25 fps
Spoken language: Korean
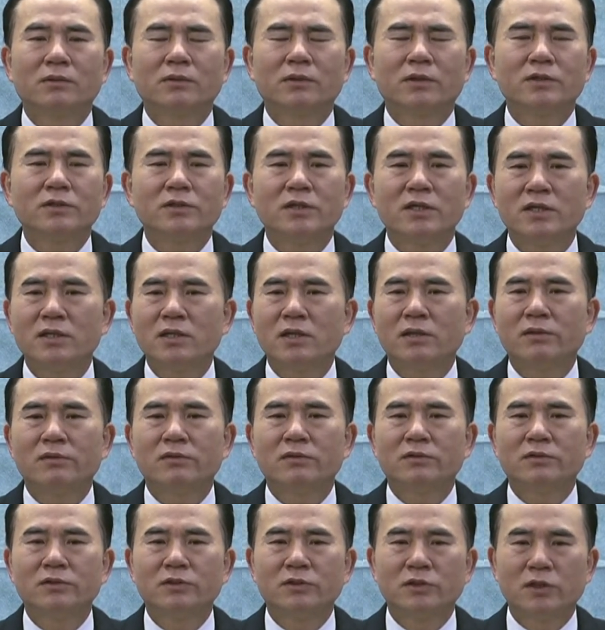그래서
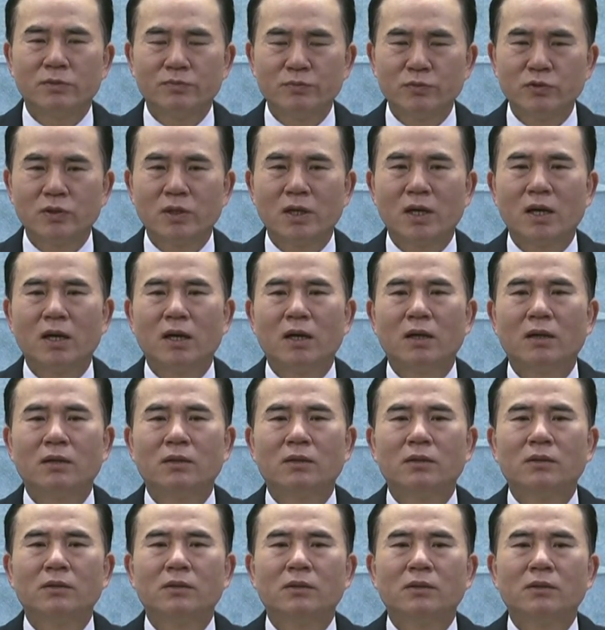이단들은 전부 다
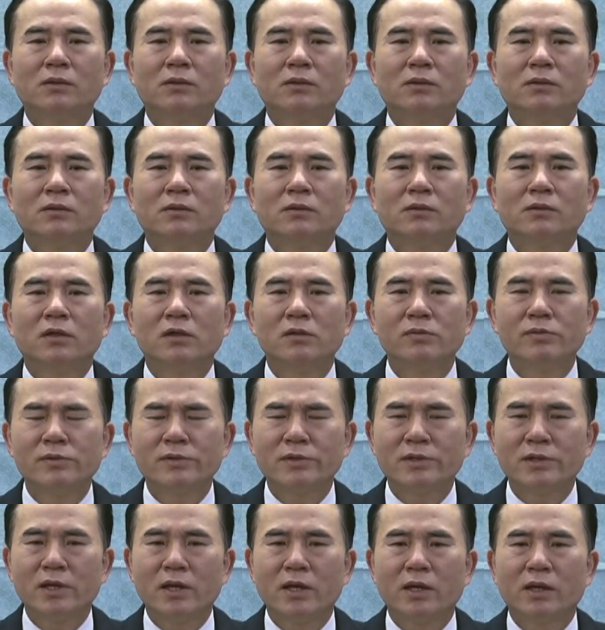
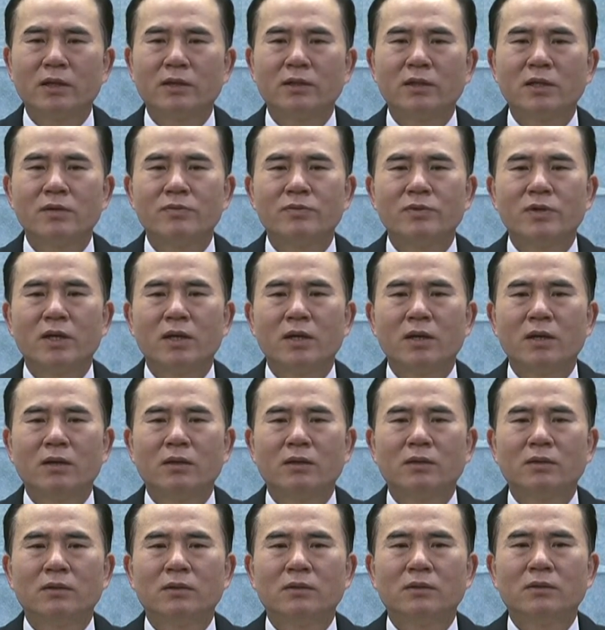넓은 길에 있기 때문에
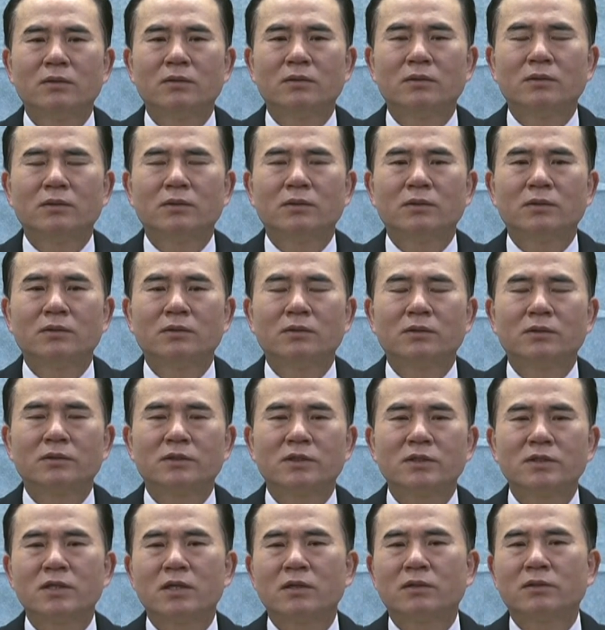
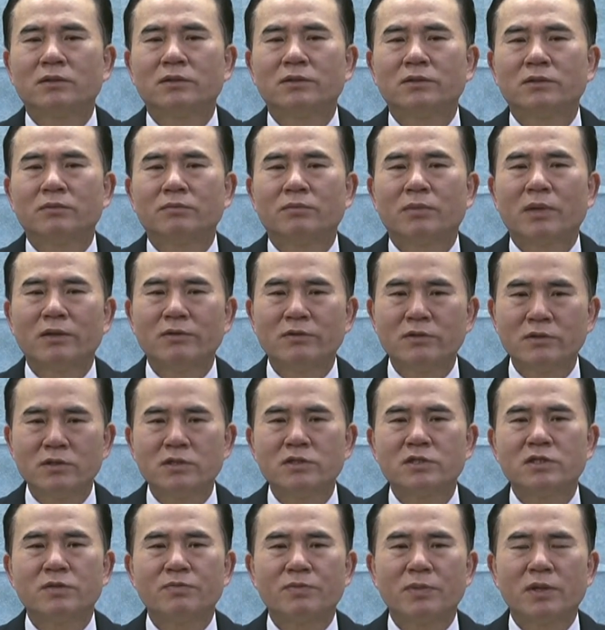세상은
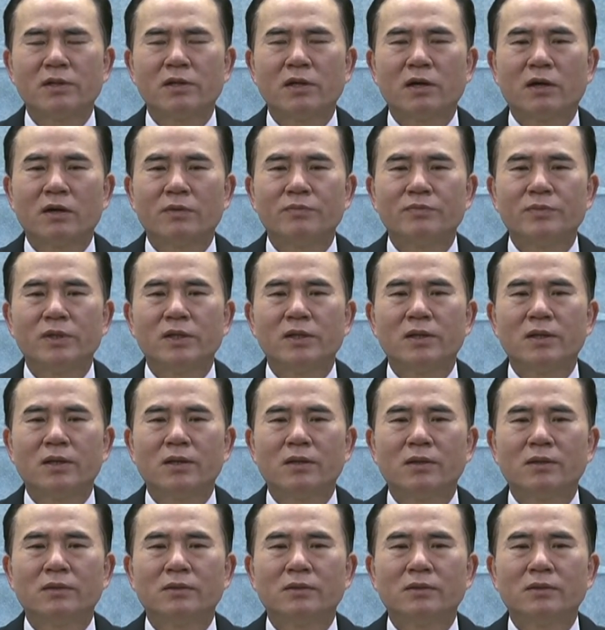반드시 심판당합니다.